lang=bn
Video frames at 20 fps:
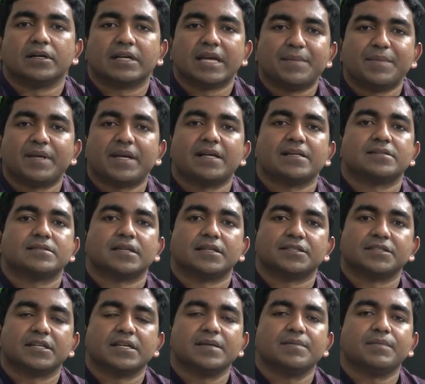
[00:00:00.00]
কেমিক্যালস
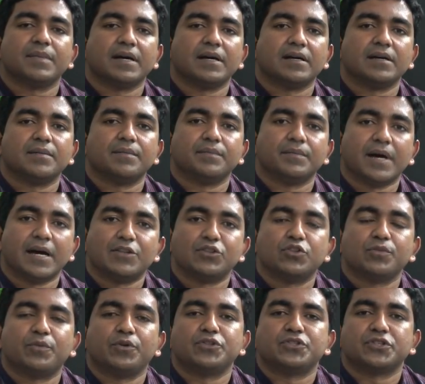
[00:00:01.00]
আছে বা
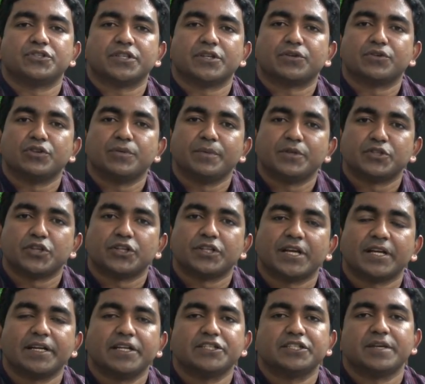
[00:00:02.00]
আন্তপরিচর্যার কোনো বিষয়
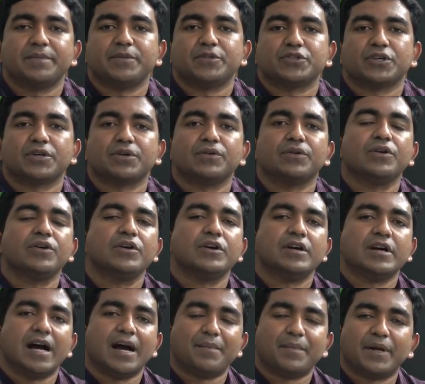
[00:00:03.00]
থাকলে সে বিষয়গুলো
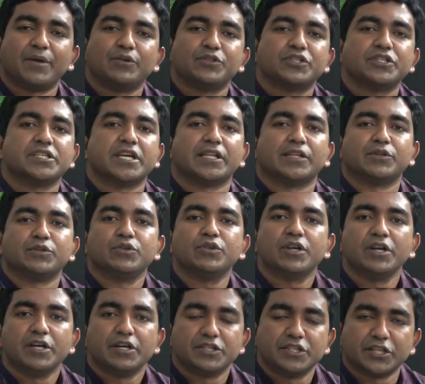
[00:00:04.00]
আমরা হচ্ছে জানানোর
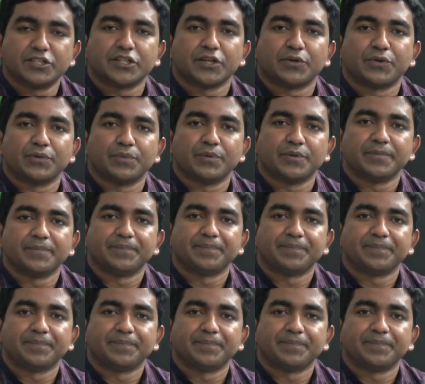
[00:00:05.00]
চেষ্টা করব